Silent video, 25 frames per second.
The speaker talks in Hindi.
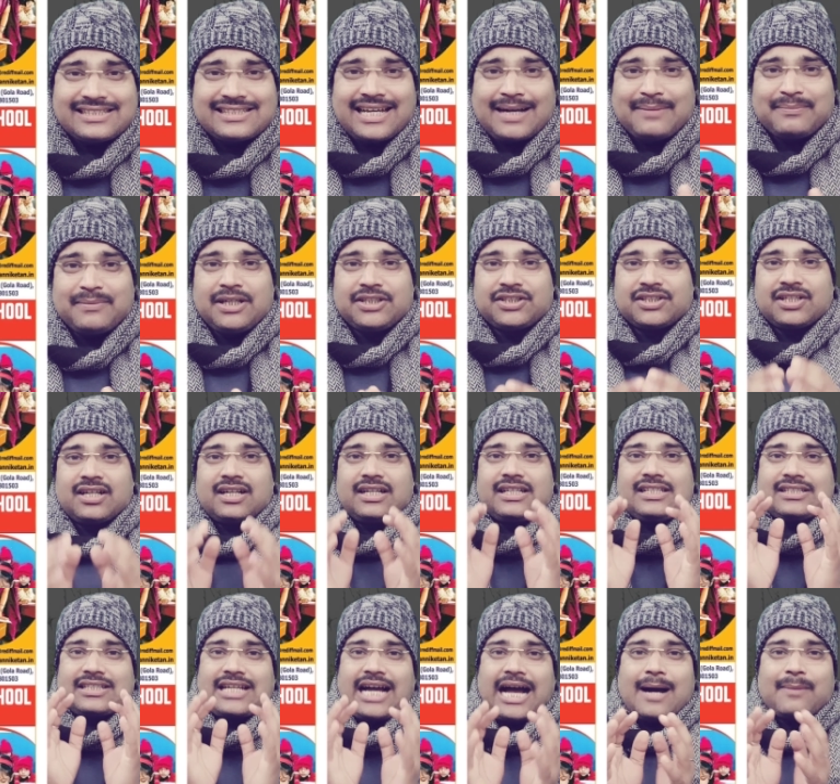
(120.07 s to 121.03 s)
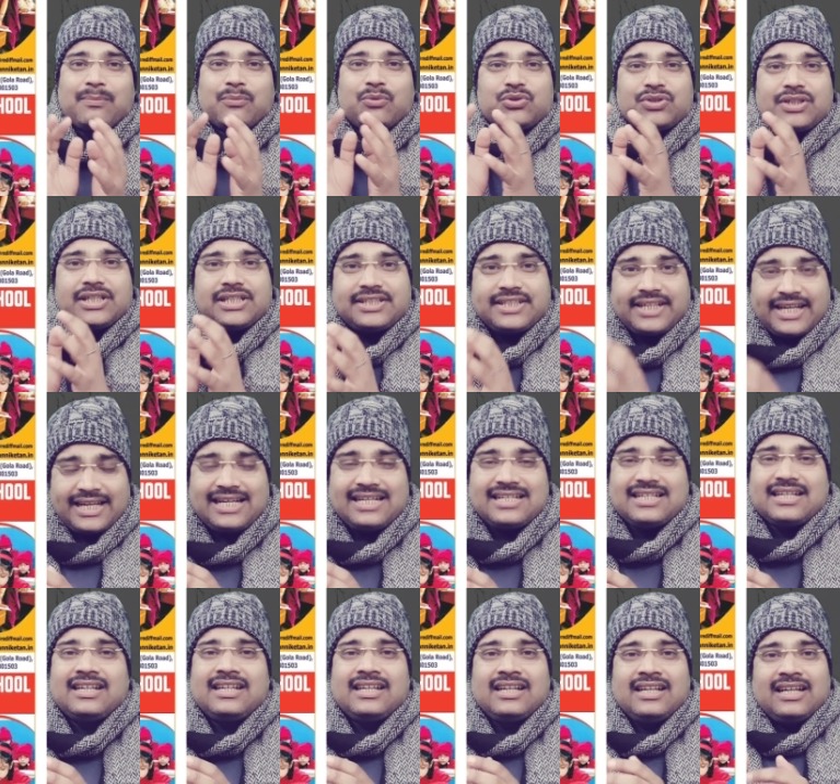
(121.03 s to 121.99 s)
द एग्जामिनेशन इसका आपको
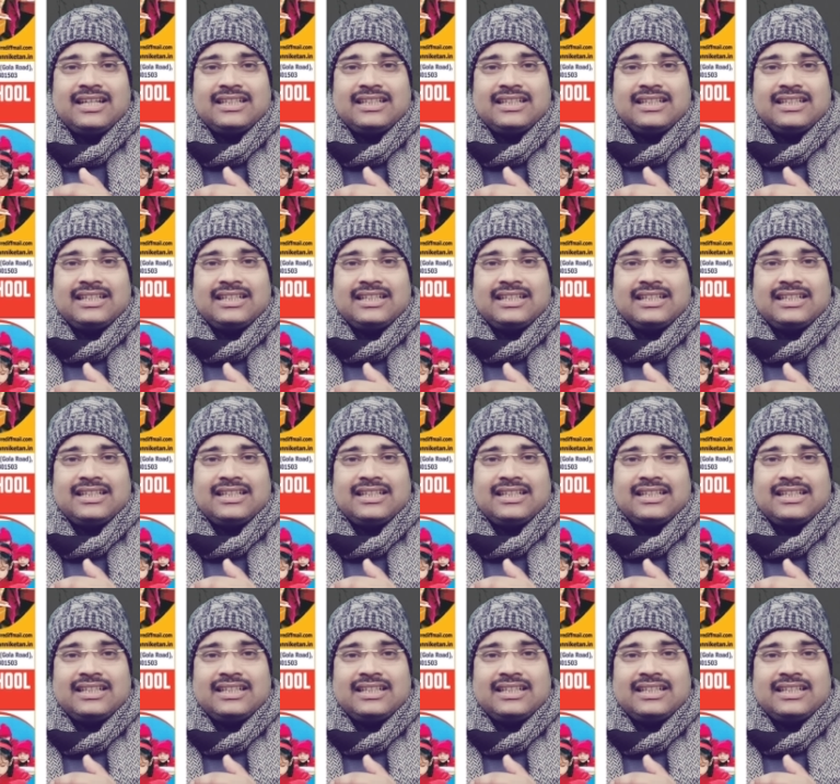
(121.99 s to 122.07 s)
डिटेल